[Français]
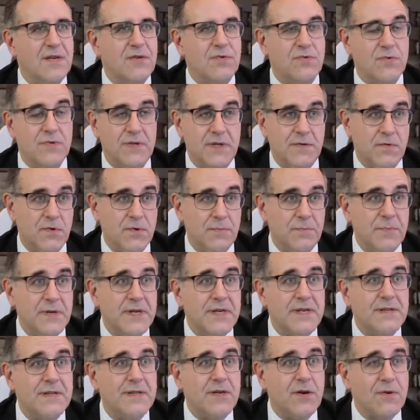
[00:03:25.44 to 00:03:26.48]
De
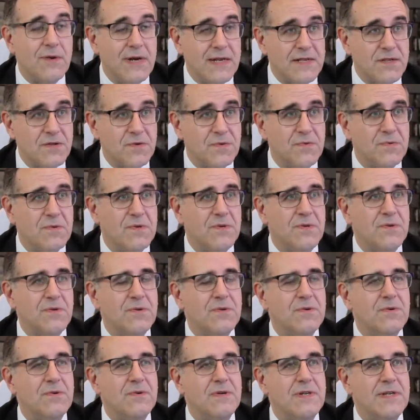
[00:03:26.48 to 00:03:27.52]
développer des relations
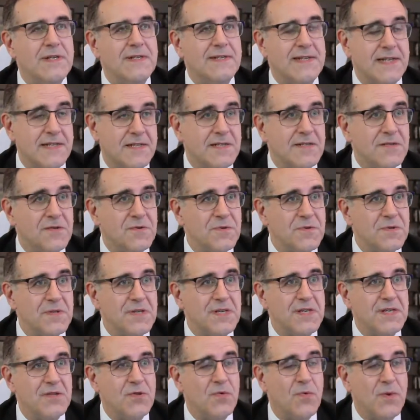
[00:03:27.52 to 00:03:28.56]
entre les artistes
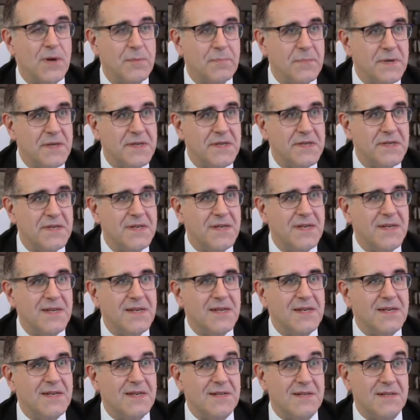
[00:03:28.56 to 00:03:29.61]
des trois pays
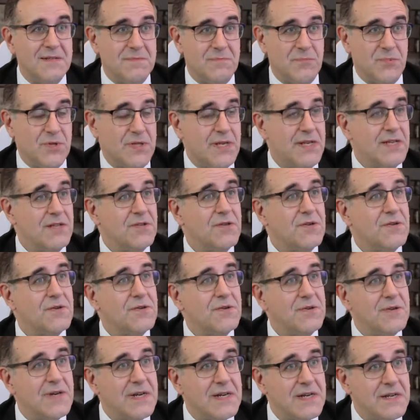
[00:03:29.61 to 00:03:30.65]
peut-être
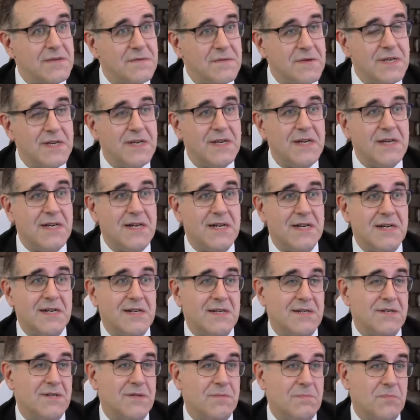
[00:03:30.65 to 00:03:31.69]
euh, arriver
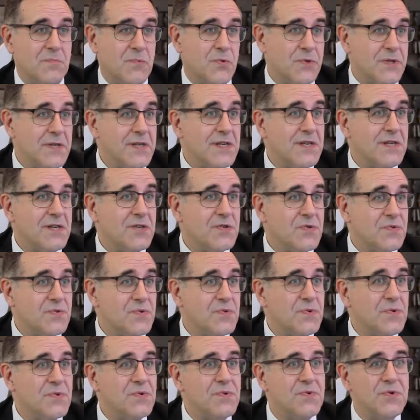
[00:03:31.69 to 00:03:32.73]
à monter un
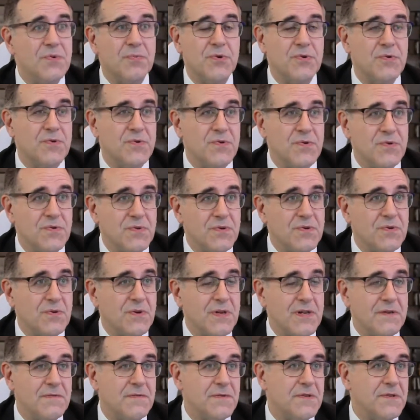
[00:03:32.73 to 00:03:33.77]
jour une coproduction
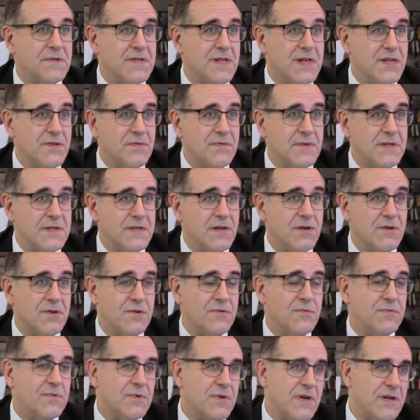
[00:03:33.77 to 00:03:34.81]
entre la France et la
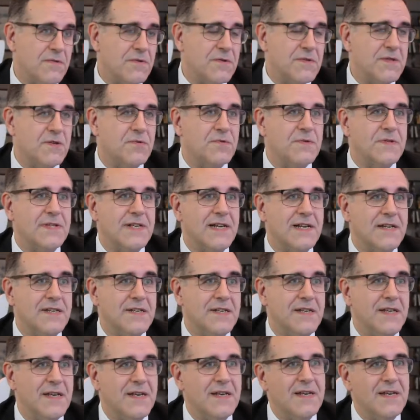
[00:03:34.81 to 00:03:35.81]
Nouvelle-Zélande, entre la France et l'Australie.